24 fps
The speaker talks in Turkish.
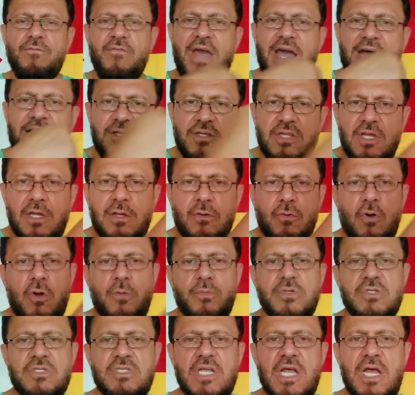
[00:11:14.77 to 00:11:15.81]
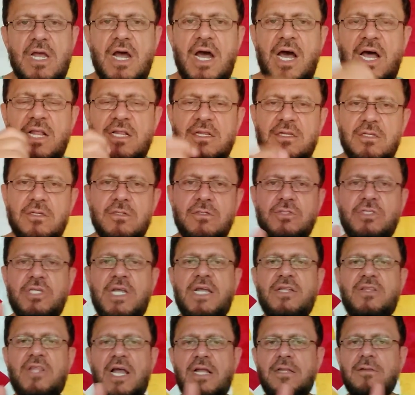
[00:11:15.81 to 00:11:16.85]
Verdi Gomis'e aldı
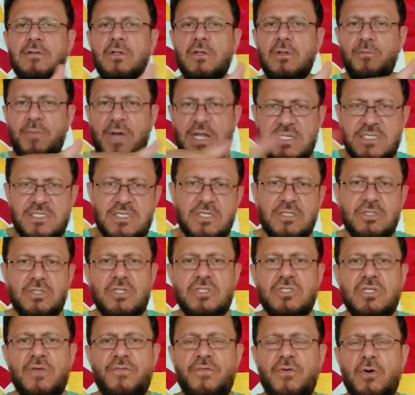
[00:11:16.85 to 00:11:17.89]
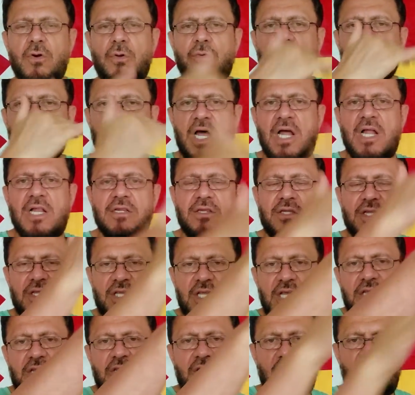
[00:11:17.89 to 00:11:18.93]
şeyden bastırdı Seferovic aldı
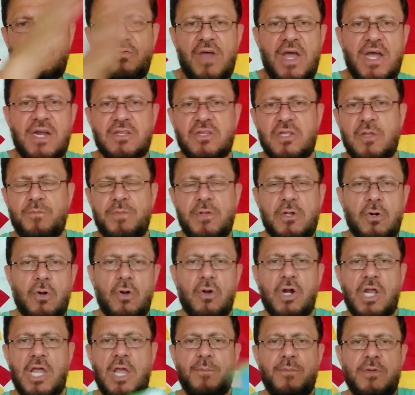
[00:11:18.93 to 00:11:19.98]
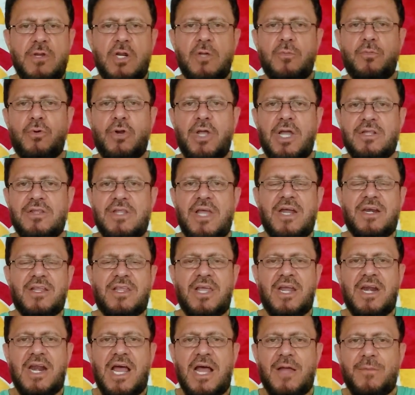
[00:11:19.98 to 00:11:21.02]
gitti verdi biri oraya biri buraya
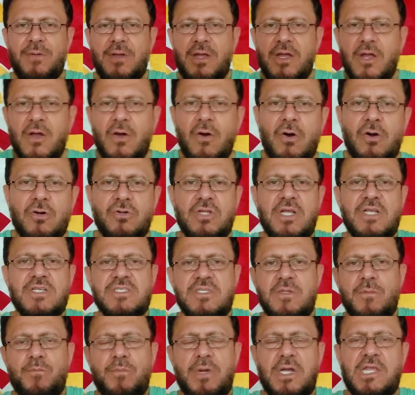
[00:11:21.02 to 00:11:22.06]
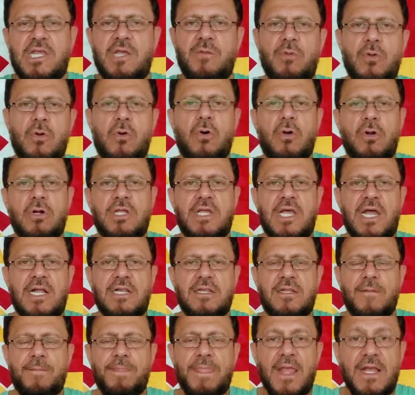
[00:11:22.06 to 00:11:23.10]
derken abi oradan zımba gibi gol
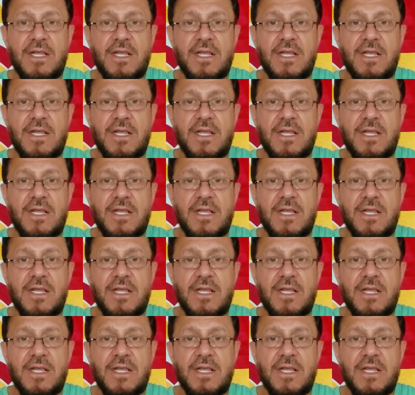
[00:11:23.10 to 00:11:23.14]
geldi.